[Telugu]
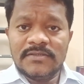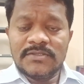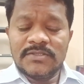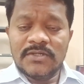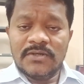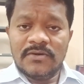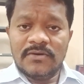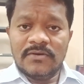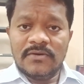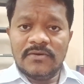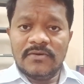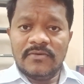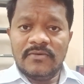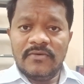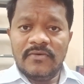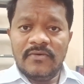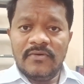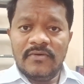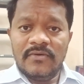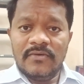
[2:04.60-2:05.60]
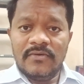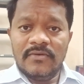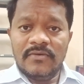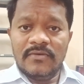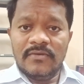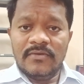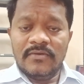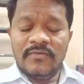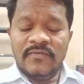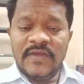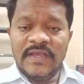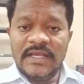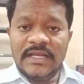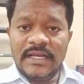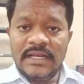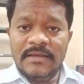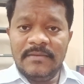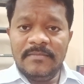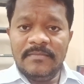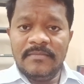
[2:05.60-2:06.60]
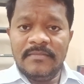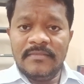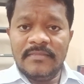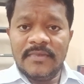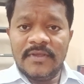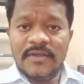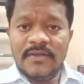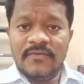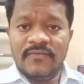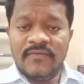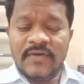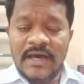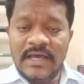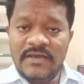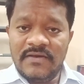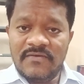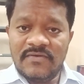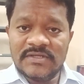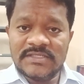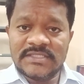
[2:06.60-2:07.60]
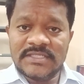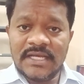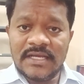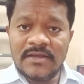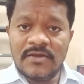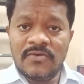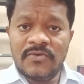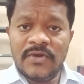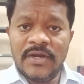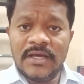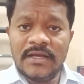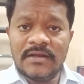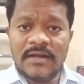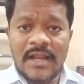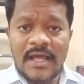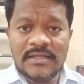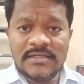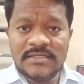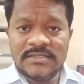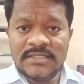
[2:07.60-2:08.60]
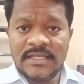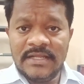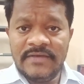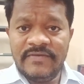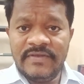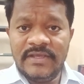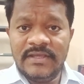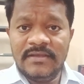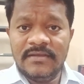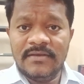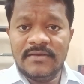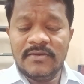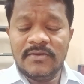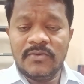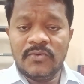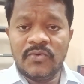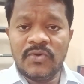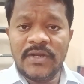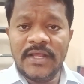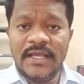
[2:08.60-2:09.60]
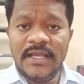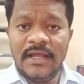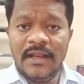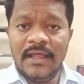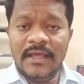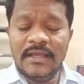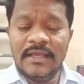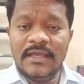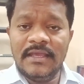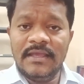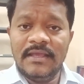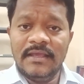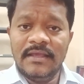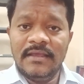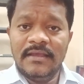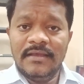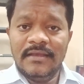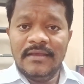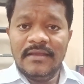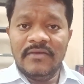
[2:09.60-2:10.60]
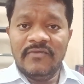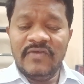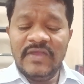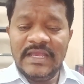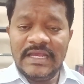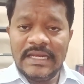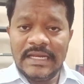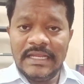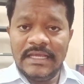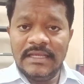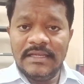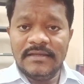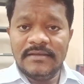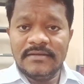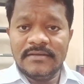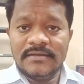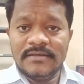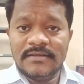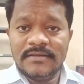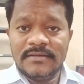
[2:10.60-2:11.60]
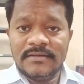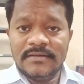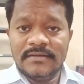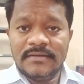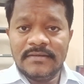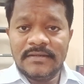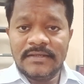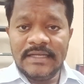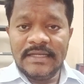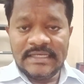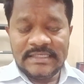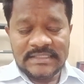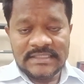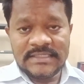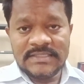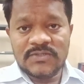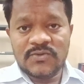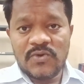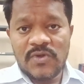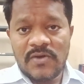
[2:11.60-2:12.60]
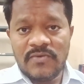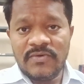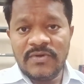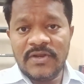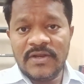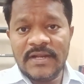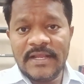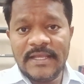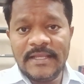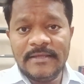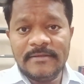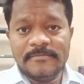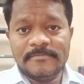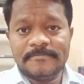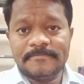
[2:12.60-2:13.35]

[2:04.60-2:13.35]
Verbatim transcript: సో వీక్లీ ఫైవ్ అవర్స్ తగ్గకుండా క్లాసెస్ అనేవి ఉంటాయి అలాగే వీక్లీ టెస్ట్స్ కూడా ఉంటున్నాయి